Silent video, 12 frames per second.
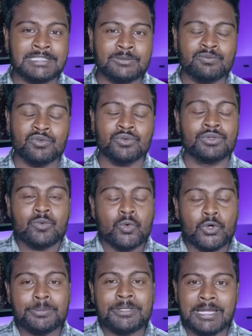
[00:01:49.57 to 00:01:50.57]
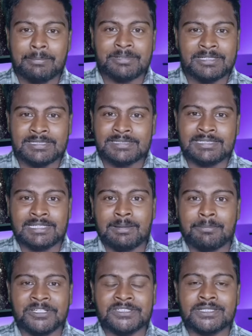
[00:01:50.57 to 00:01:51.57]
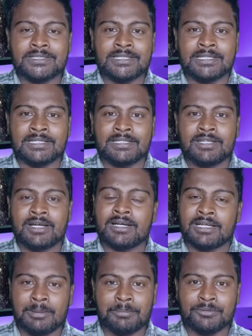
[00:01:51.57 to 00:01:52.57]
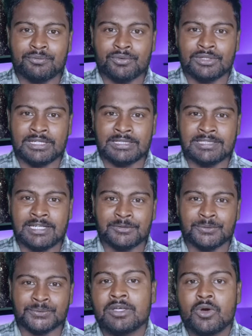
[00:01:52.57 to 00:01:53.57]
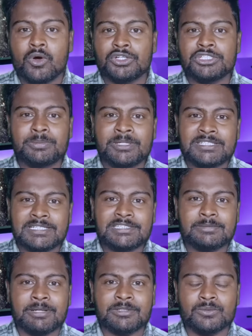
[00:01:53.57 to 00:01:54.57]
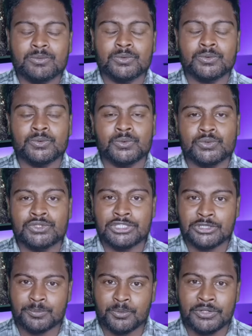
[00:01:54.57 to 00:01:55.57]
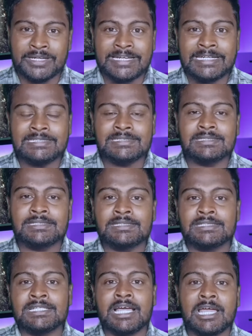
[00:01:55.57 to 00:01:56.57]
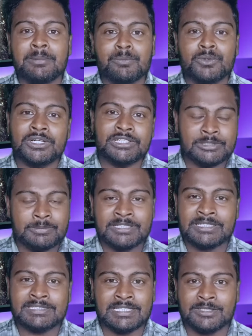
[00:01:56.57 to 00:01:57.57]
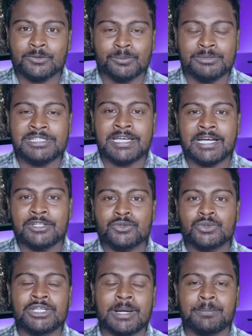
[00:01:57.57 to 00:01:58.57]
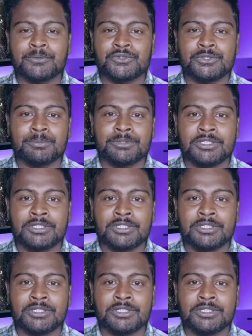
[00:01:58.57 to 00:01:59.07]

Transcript: यही फोन कोई भी रैम के साथ आप ले सकते हैं अगर आप ये फोन लेना चाहें तो और डिस्प्ले साइज की बात करूँ दोस्तों तो सिक्स पॉइंट एट इंच की एमुलेट डिस्प्ले के साथ देखने को मिल जाएगा जो कि आपको उसकी